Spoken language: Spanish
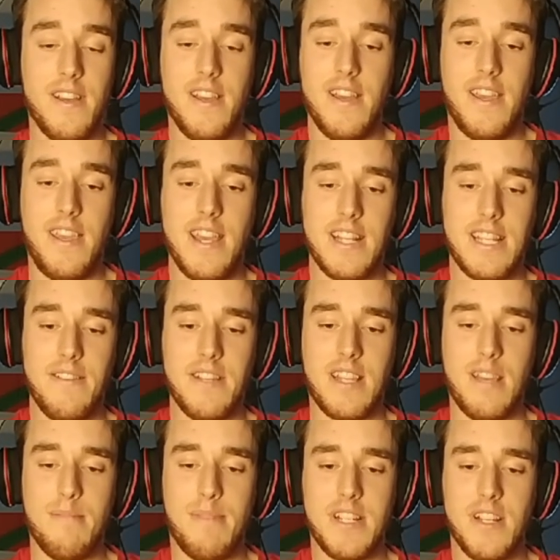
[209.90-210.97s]
Ya sabes
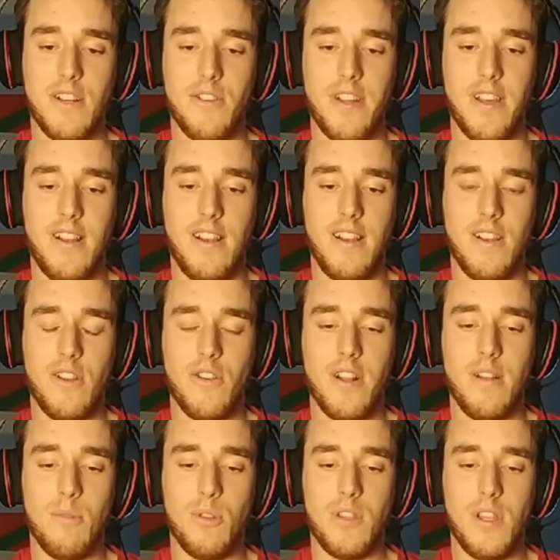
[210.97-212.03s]
qué pasa con el, con
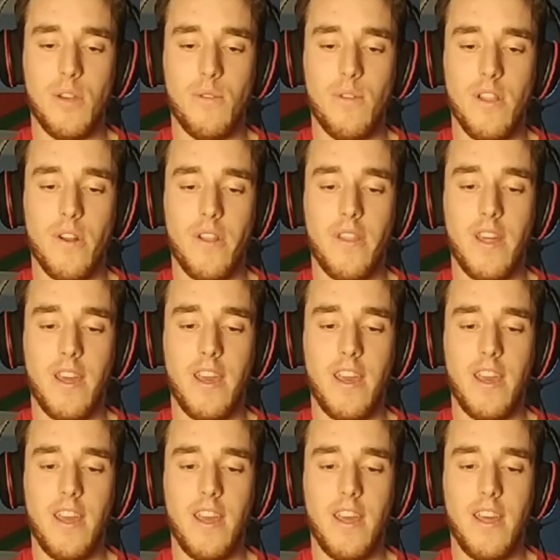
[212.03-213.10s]
el multijugador
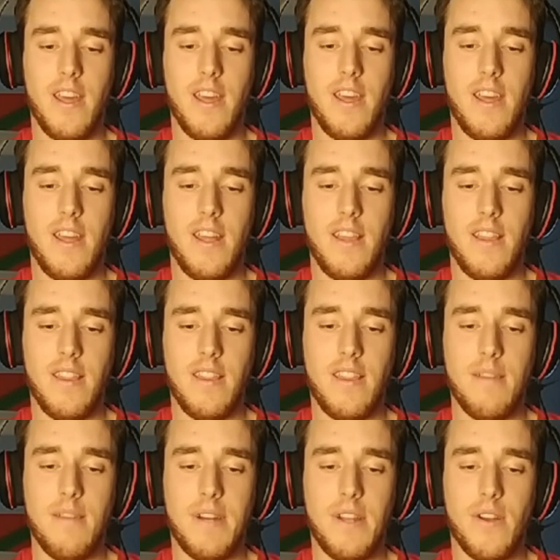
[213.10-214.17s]
de,
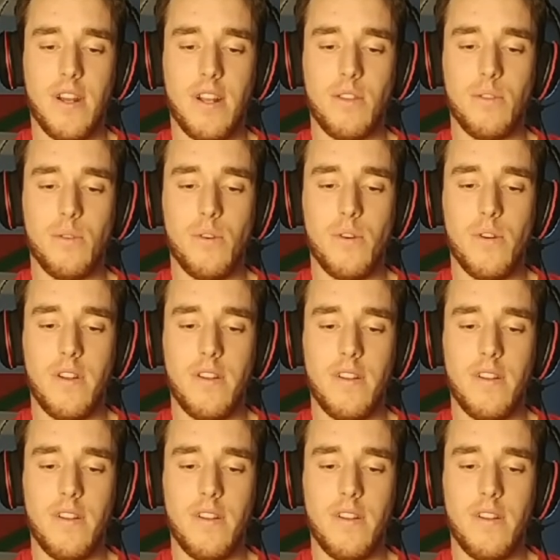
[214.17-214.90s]
de Mario Kart Tour.